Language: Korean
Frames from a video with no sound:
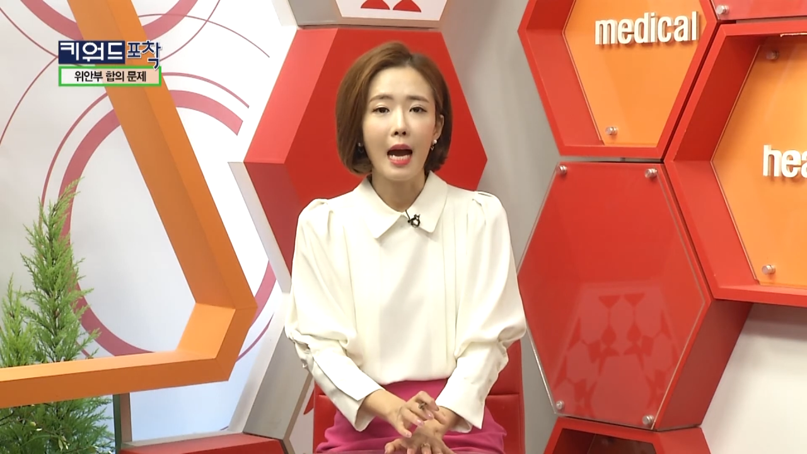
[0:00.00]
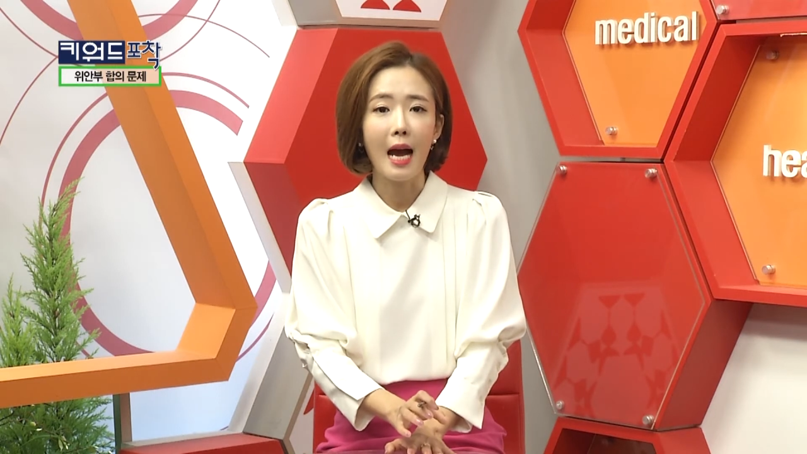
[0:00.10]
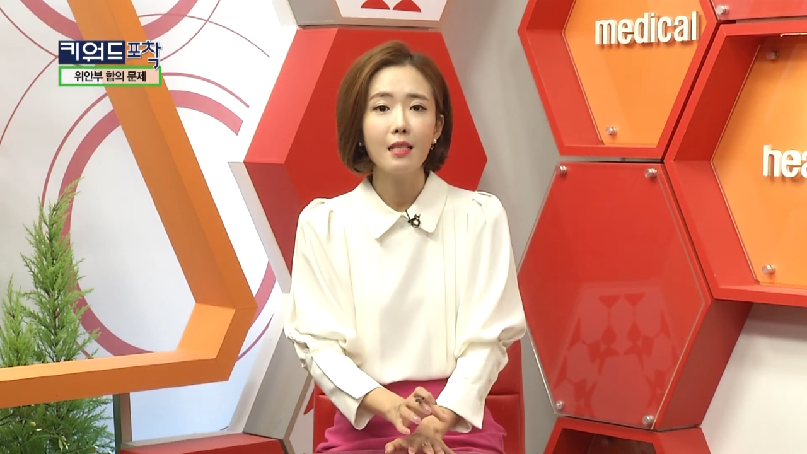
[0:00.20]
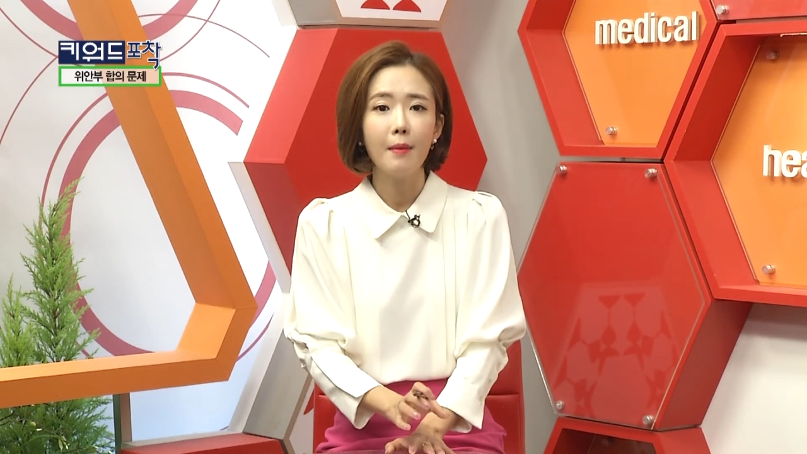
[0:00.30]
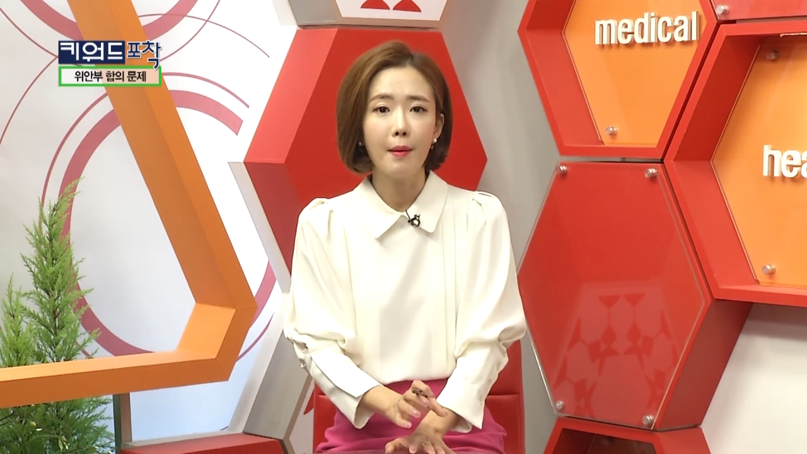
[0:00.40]

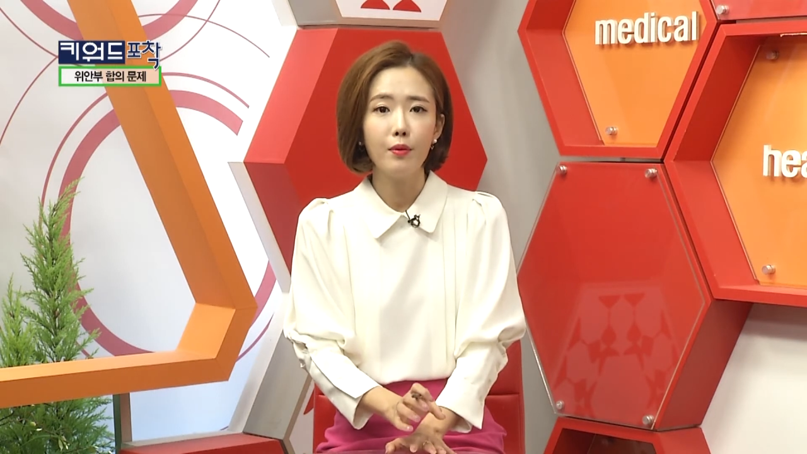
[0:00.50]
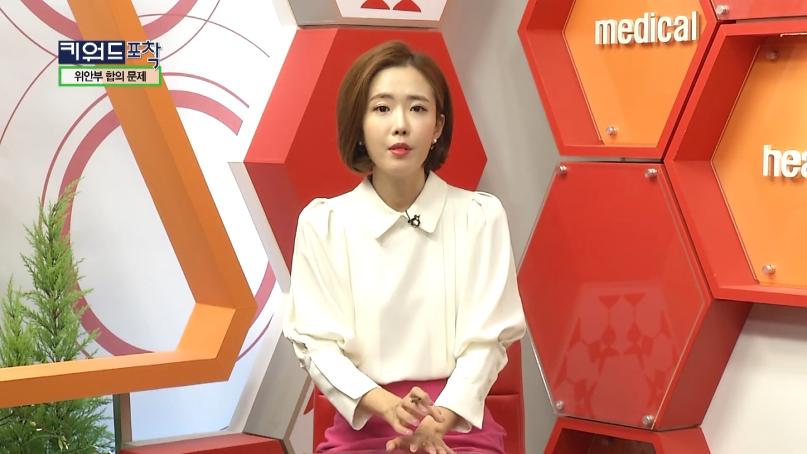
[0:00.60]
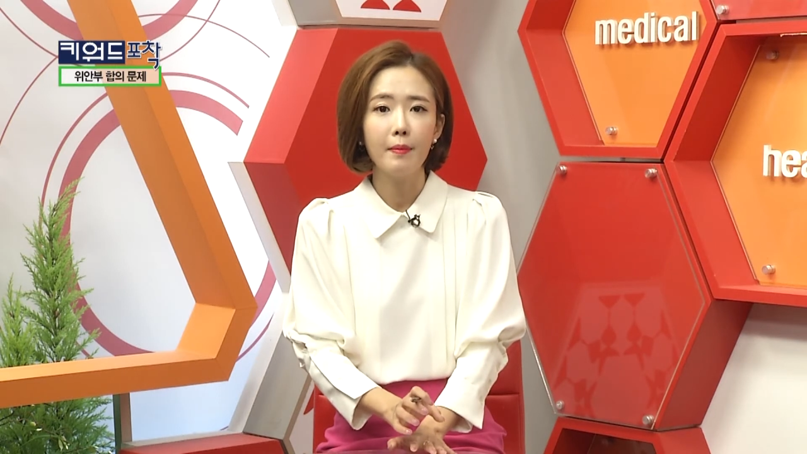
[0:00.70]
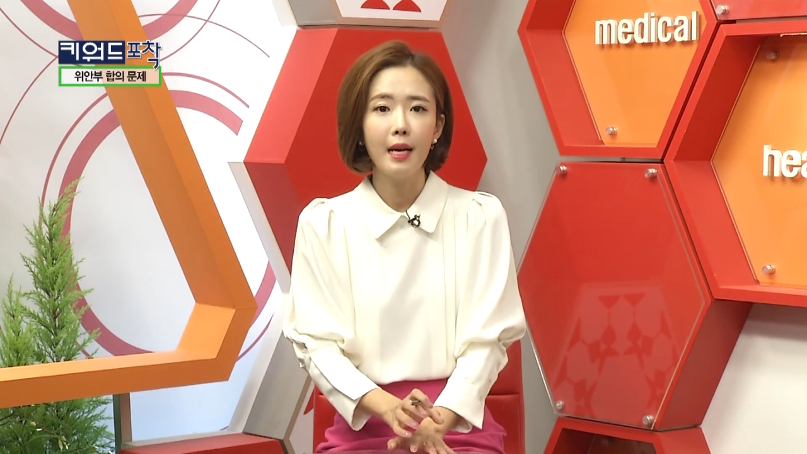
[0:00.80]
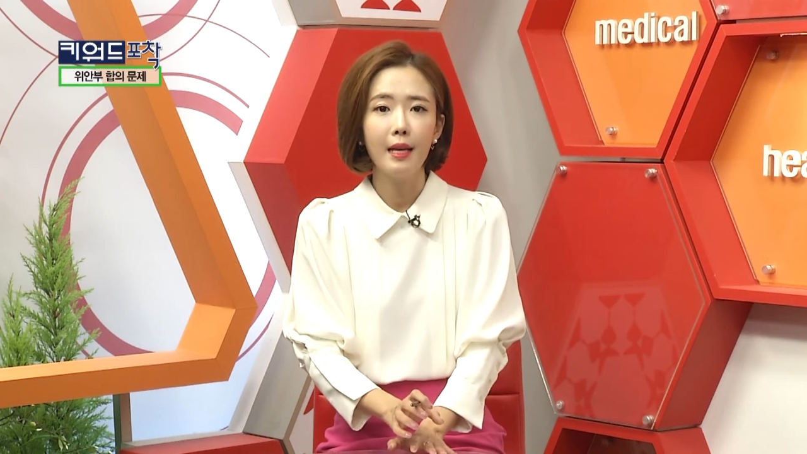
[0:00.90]
가슴
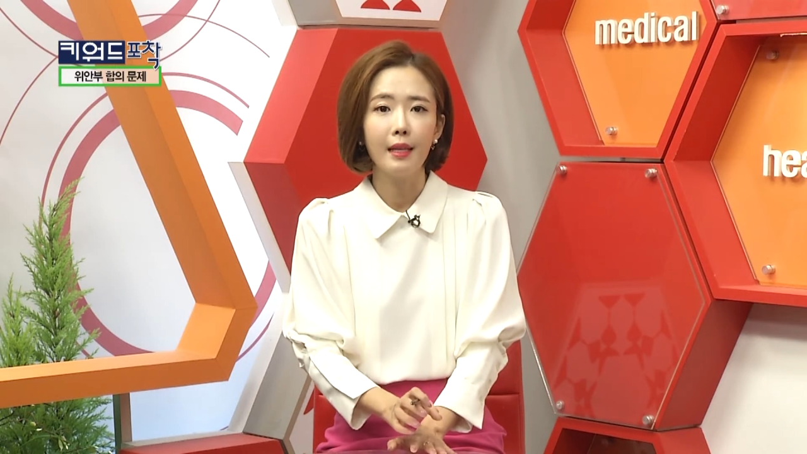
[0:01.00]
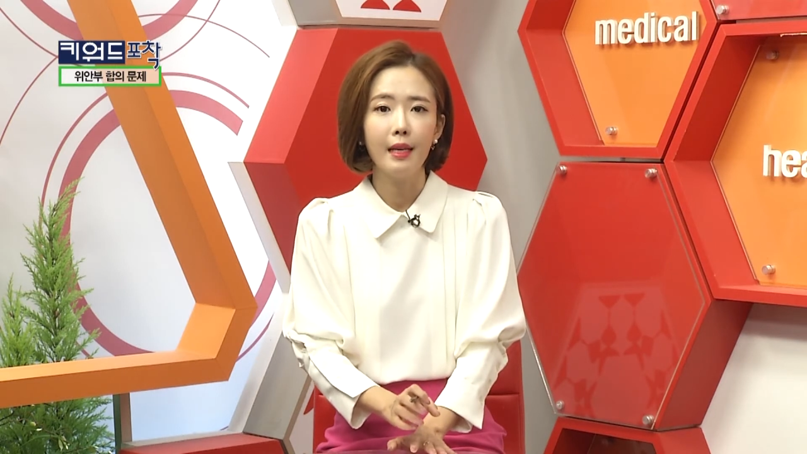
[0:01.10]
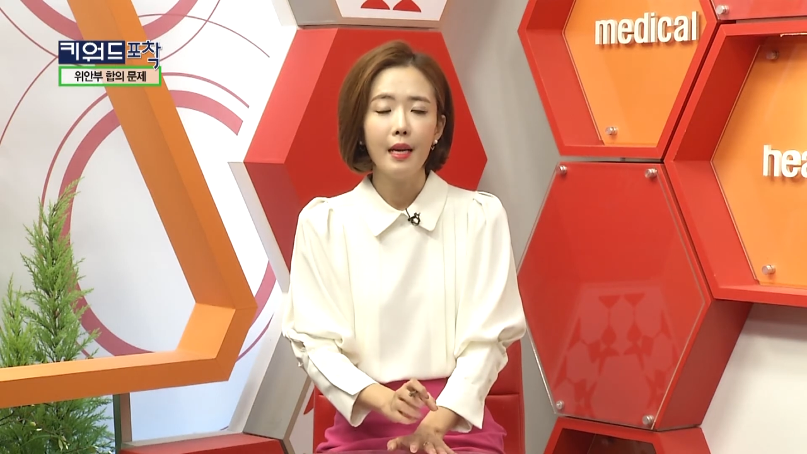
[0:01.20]
아프지만